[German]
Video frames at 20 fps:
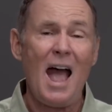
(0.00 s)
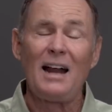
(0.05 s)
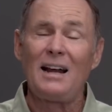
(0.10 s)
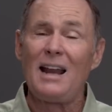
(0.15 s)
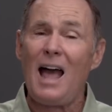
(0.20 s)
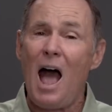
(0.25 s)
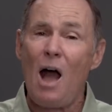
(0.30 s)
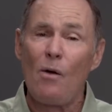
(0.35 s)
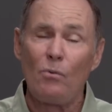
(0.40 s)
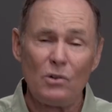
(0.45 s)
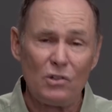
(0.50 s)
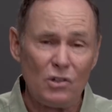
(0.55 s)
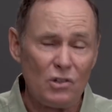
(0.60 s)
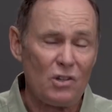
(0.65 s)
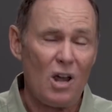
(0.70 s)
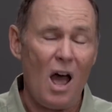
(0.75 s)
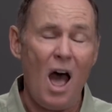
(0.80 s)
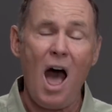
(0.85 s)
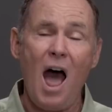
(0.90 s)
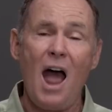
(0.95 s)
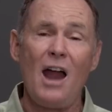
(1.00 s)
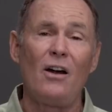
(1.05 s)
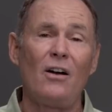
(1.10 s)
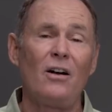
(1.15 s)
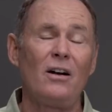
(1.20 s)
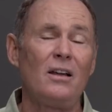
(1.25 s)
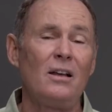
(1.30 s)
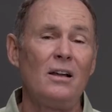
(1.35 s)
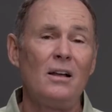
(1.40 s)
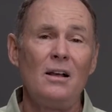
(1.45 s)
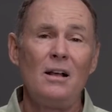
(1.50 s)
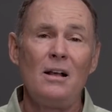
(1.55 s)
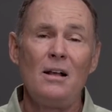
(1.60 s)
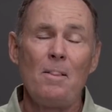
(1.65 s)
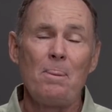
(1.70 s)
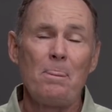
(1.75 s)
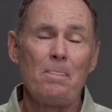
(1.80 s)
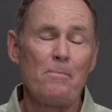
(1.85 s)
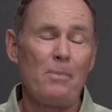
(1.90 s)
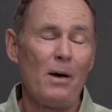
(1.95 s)
Aber der Einzige, dem ich daran die
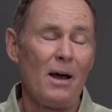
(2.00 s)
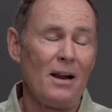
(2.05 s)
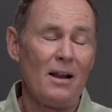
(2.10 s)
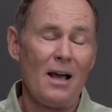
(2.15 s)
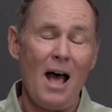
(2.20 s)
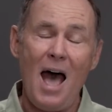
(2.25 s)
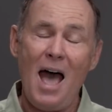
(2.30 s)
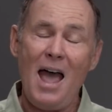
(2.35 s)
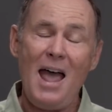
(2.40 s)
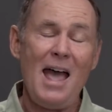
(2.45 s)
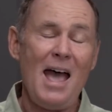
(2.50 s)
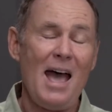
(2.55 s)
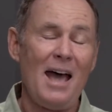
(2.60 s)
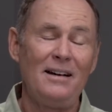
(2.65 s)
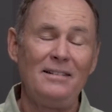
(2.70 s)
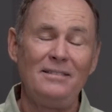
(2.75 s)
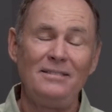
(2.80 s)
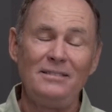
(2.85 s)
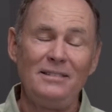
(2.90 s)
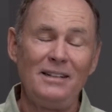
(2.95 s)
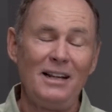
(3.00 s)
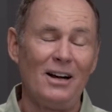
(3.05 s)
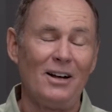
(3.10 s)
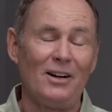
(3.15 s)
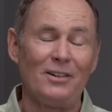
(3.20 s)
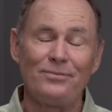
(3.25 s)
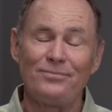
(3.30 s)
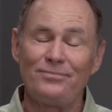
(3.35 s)
Schuld geben konnte, war ich selbst.